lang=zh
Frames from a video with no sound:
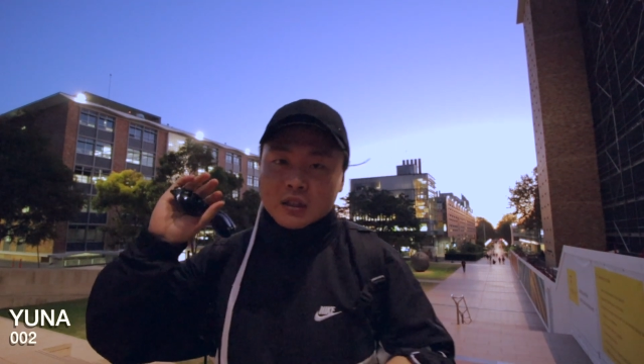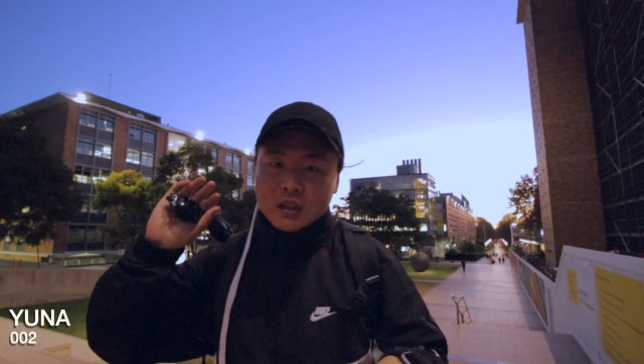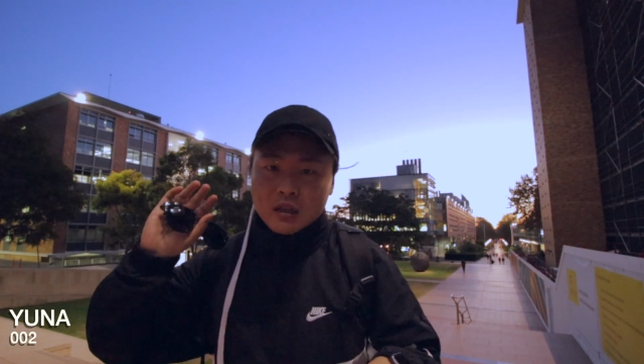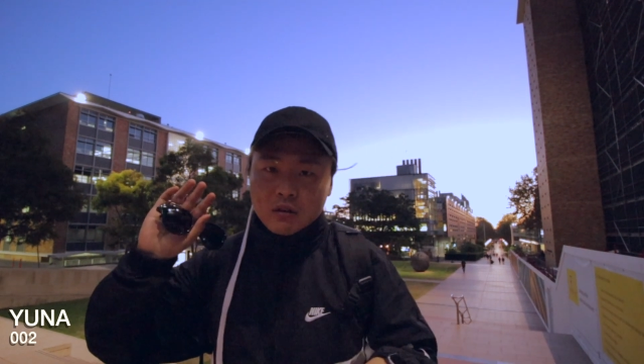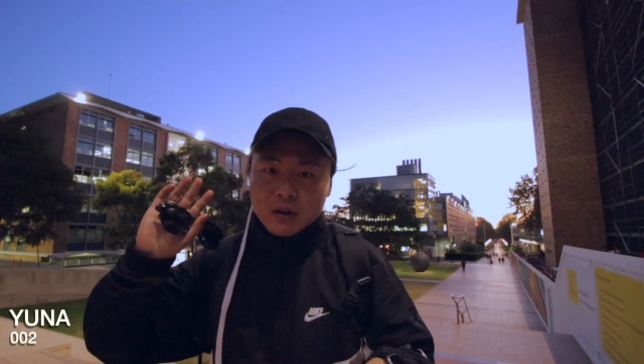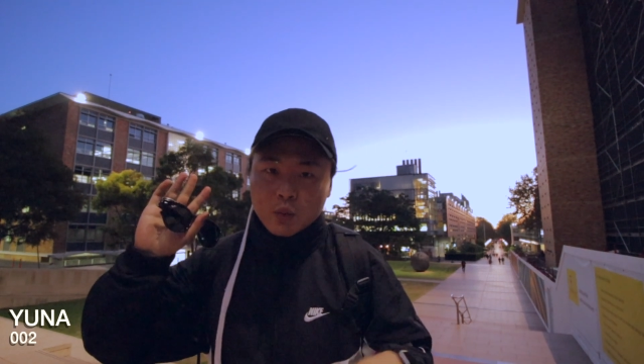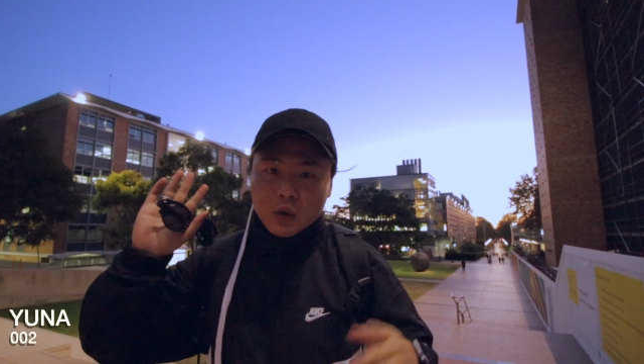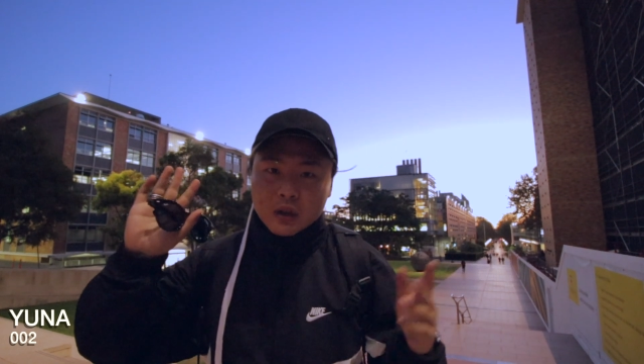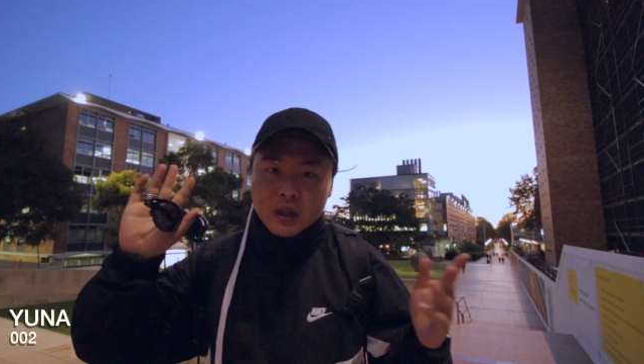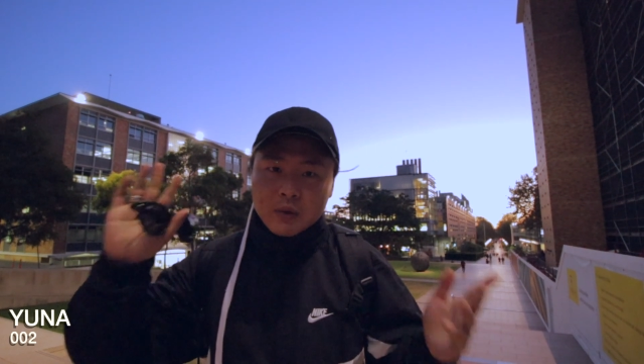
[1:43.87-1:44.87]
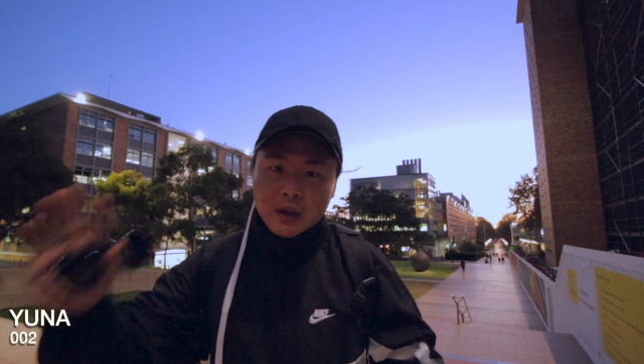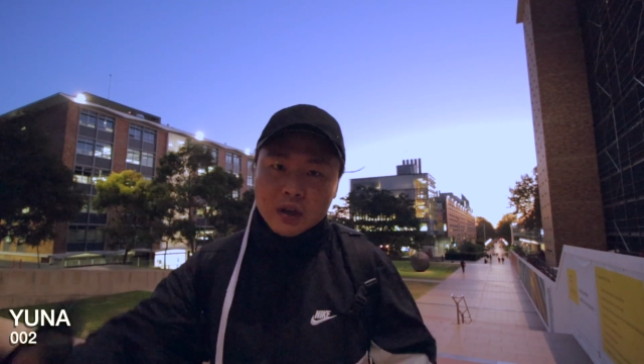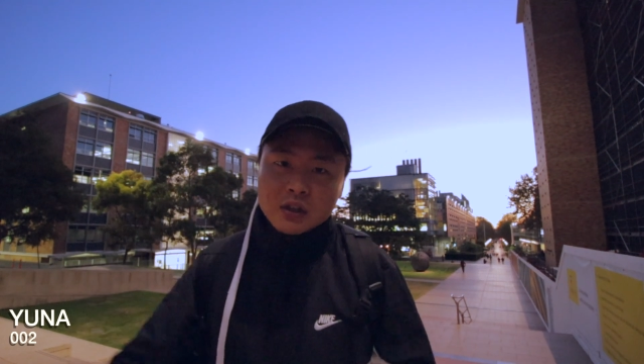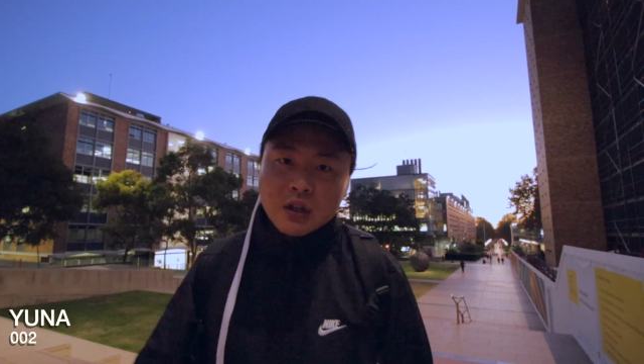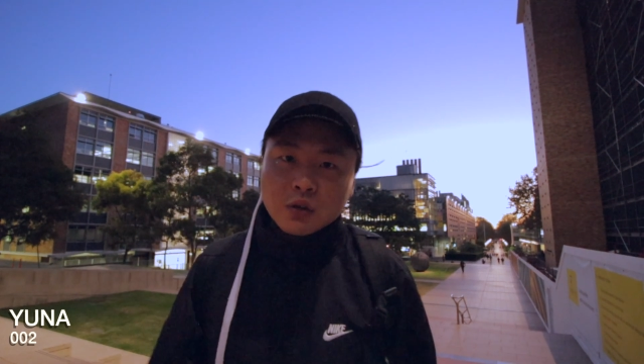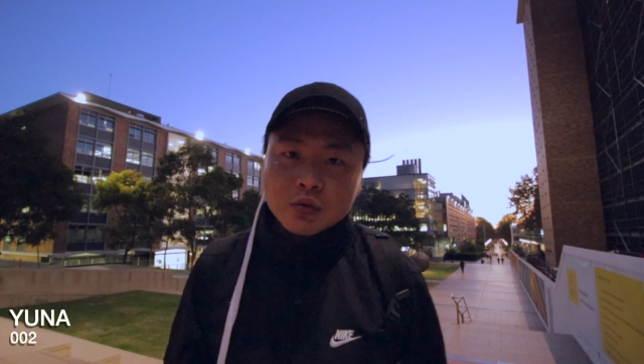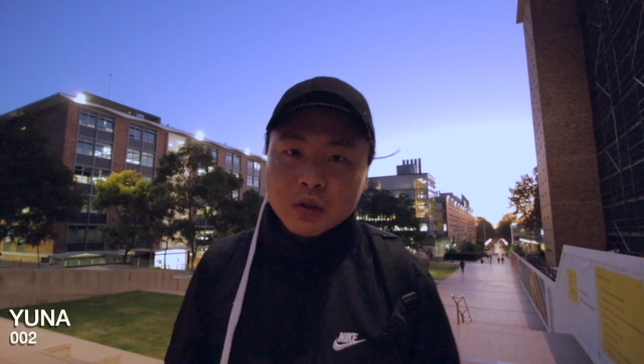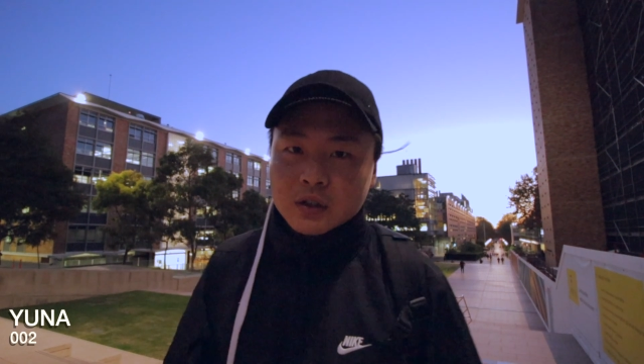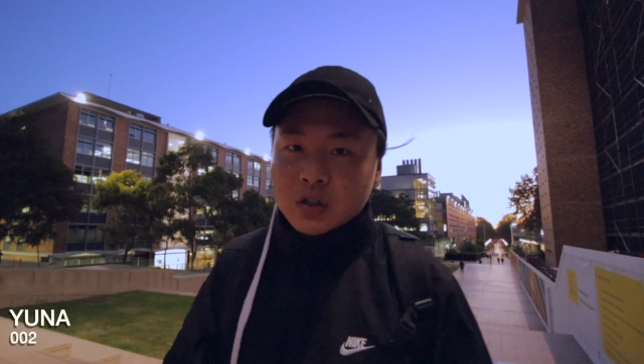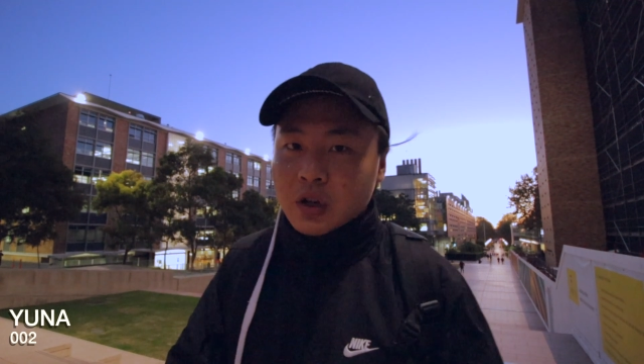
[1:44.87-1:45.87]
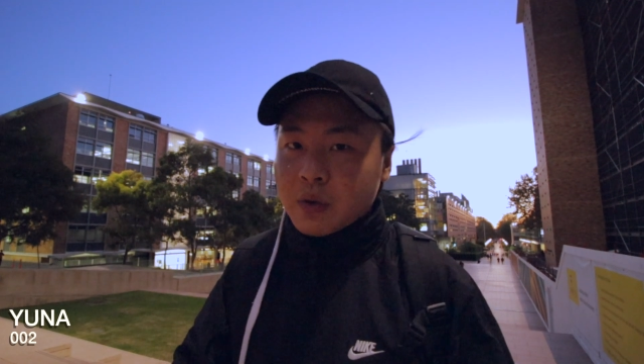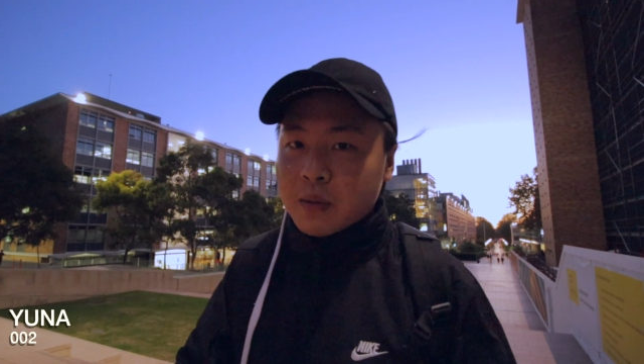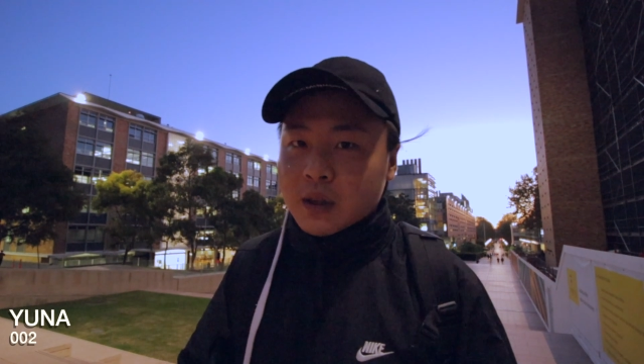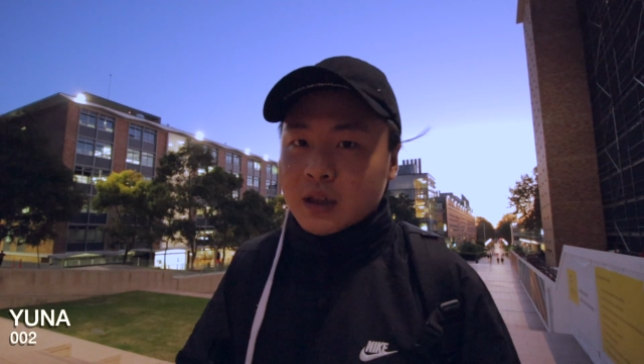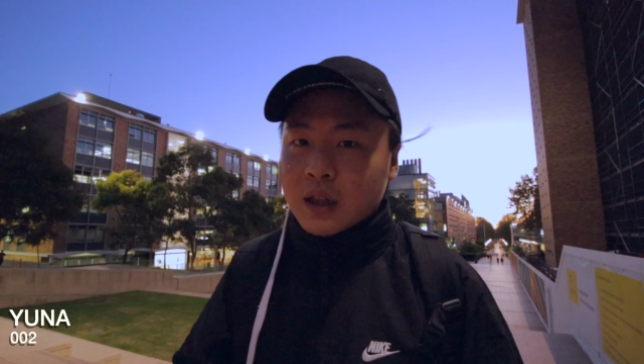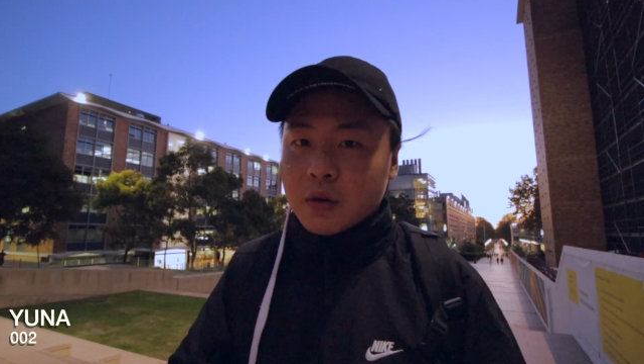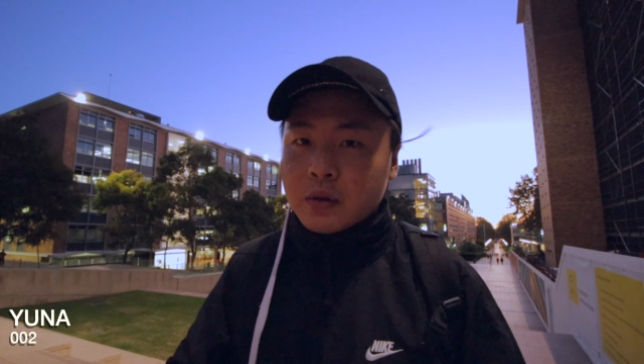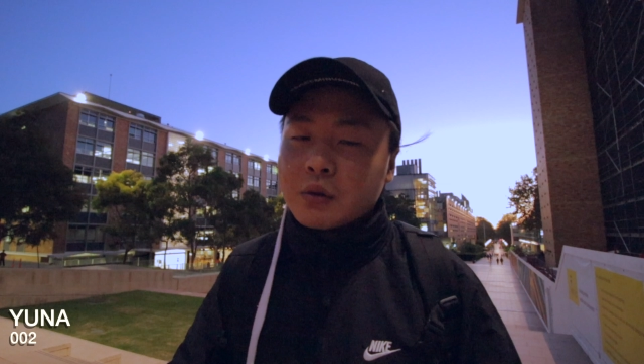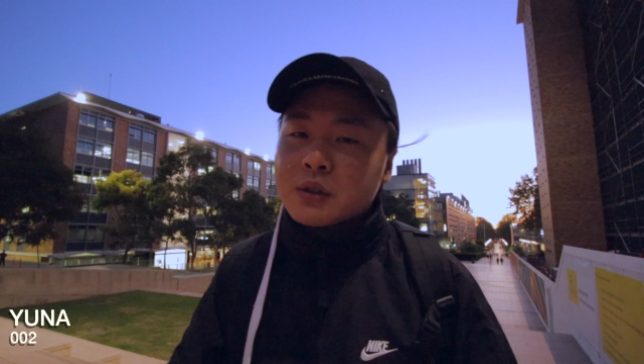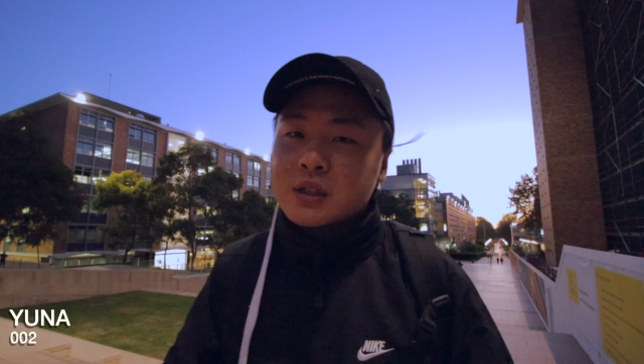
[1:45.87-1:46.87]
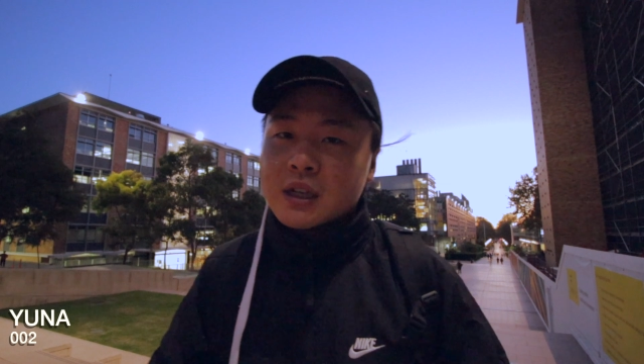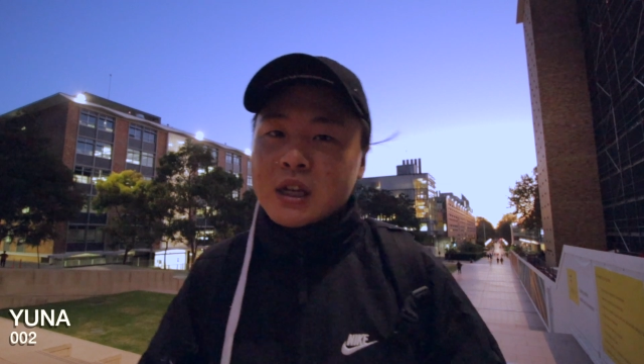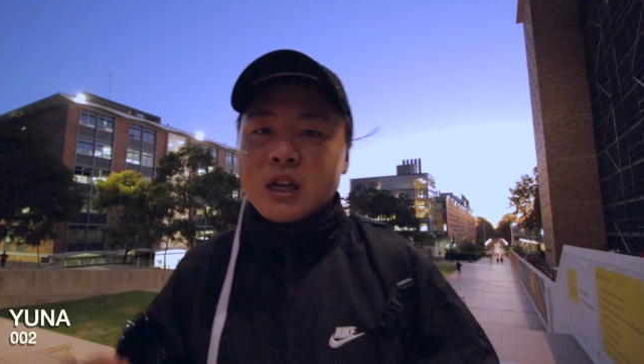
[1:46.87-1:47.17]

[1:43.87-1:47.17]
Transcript: 今天又跟我另外一个小组的成员们讨论东西，